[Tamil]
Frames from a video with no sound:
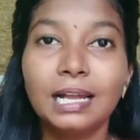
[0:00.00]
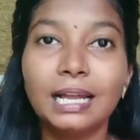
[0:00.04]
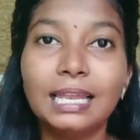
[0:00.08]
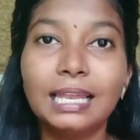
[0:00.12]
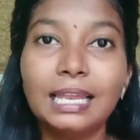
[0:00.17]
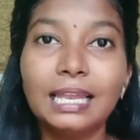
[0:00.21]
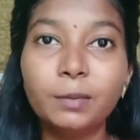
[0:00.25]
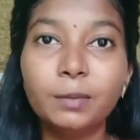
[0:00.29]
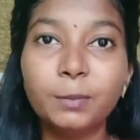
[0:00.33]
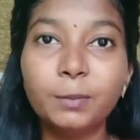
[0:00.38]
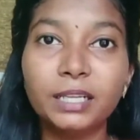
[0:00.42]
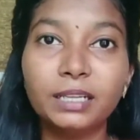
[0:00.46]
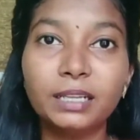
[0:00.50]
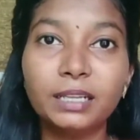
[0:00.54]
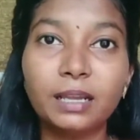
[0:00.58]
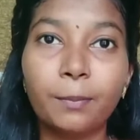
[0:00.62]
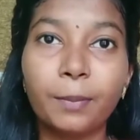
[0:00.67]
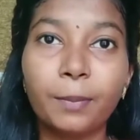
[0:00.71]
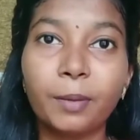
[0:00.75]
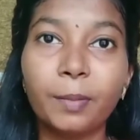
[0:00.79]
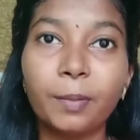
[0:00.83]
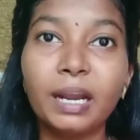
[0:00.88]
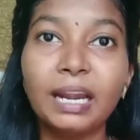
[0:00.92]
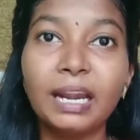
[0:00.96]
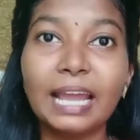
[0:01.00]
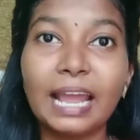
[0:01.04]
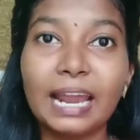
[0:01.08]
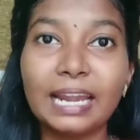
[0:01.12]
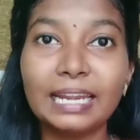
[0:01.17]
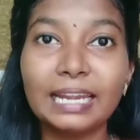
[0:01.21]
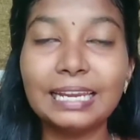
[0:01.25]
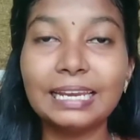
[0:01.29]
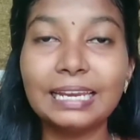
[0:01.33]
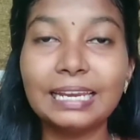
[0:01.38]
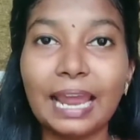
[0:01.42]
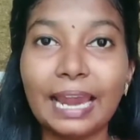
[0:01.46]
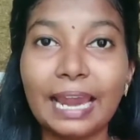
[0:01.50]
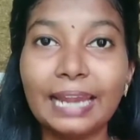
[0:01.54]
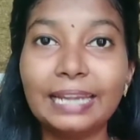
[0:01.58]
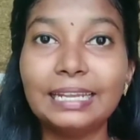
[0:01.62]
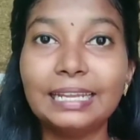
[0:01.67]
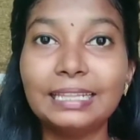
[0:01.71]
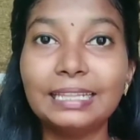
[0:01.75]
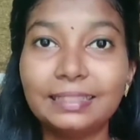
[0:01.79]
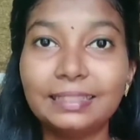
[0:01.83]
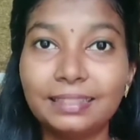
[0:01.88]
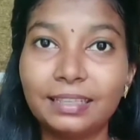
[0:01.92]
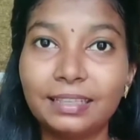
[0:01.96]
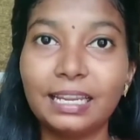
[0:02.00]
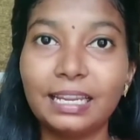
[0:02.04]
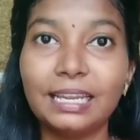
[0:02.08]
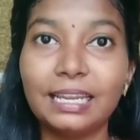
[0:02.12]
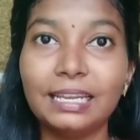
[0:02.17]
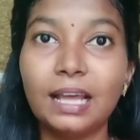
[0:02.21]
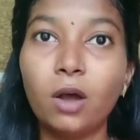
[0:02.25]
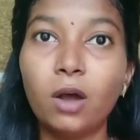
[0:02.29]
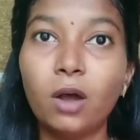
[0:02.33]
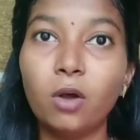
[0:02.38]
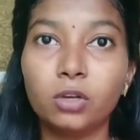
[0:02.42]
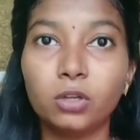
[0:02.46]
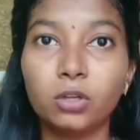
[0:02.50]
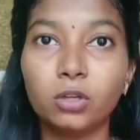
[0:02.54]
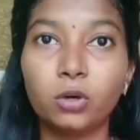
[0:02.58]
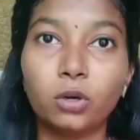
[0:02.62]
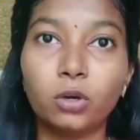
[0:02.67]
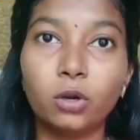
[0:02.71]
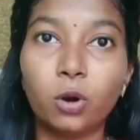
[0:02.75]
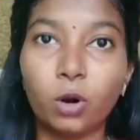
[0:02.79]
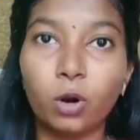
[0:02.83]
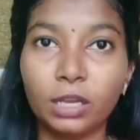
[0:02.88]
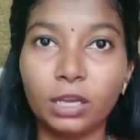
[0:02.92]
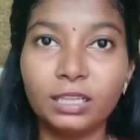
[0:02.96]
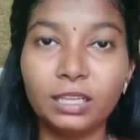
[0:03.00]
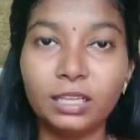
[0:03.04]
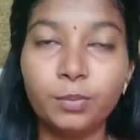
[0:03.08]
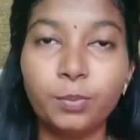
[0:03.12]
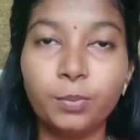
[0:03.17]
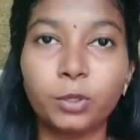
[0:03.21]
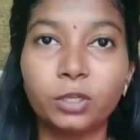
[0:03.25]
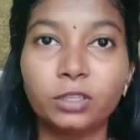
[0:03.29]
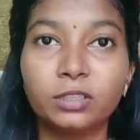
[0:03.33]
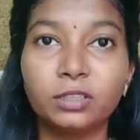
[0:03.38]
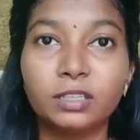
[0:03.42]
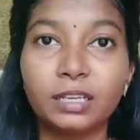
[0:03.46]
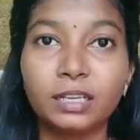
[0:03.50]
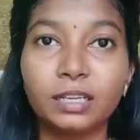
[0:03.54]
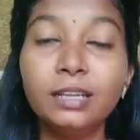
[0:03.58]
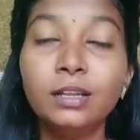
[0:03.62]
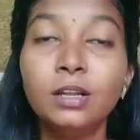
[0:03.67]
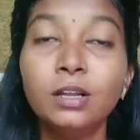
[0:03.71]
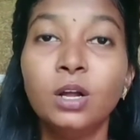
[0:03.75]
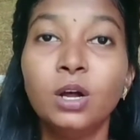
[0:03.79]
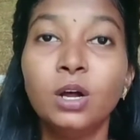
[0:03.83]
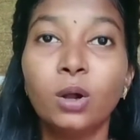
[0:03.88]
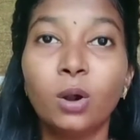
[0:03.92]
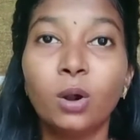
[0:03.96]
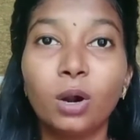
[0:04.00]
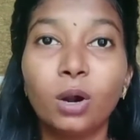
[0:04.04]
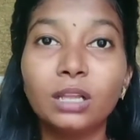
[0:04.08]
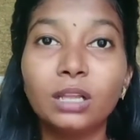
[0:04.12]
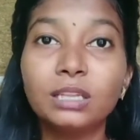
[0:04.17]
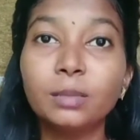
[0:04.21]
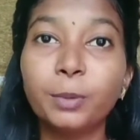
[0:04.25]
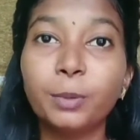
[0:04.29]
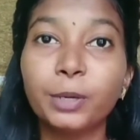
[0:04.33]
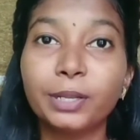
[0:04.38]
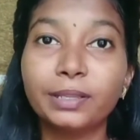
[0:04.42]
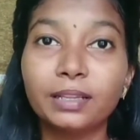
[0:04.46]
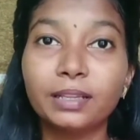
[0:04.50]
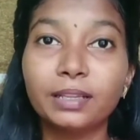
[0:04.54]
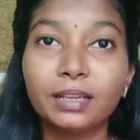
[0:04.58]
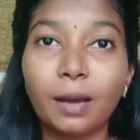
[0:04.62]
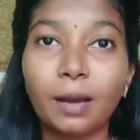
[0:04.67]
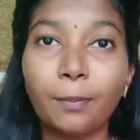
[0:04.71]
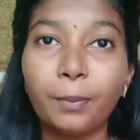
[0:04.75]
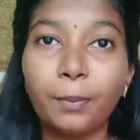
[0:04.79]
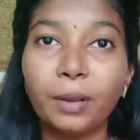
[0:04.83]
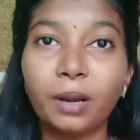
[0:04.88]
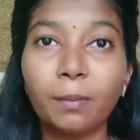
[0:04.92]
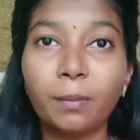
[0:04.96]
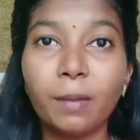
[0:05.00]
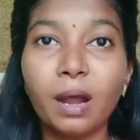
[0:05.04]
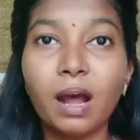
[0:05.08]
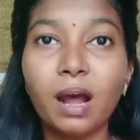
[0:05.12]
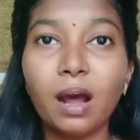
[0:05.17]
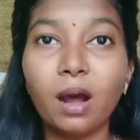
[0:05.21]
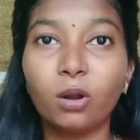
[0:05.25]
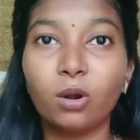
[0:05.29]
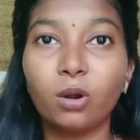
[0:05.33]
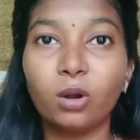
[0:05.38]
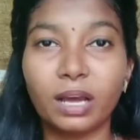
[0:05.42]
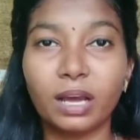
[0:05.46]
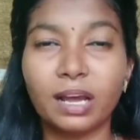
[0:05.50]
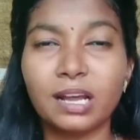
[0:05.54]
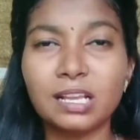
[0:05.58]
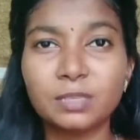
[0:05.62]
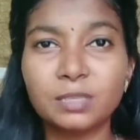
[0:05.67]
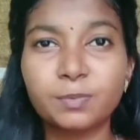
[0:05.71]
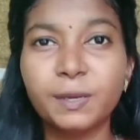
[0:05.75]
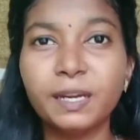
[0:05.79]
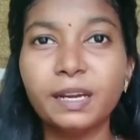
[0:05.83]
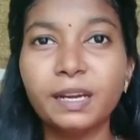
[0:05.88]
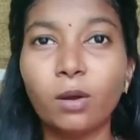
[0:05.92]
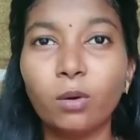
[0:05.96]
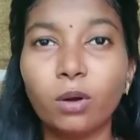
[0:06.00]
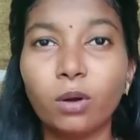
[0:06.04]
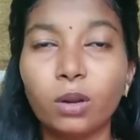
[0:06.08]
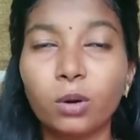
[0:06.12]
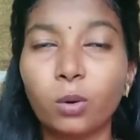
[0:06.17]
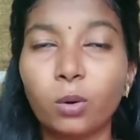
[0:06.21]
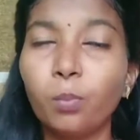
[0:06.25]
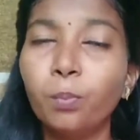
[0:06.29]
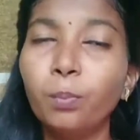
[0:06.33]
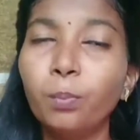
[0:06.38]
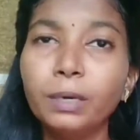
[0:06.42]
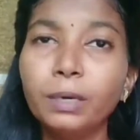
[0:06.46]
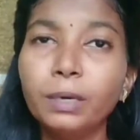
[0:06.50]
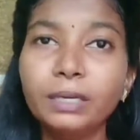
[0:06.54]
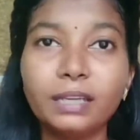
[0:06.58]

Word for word: கல்யாணம் பண்ணதுக்கு அப்புறமா நைன்டீன் நைன்டி த்ரீல அவங்களுக்கு ஒரு குழந்தை பிறந்திருக்கு குழந்தை பிறந்ததுக்கு அப்புறமா அவங்களோட ஹஸ்பண்ட் அவங்கள ரொம்ப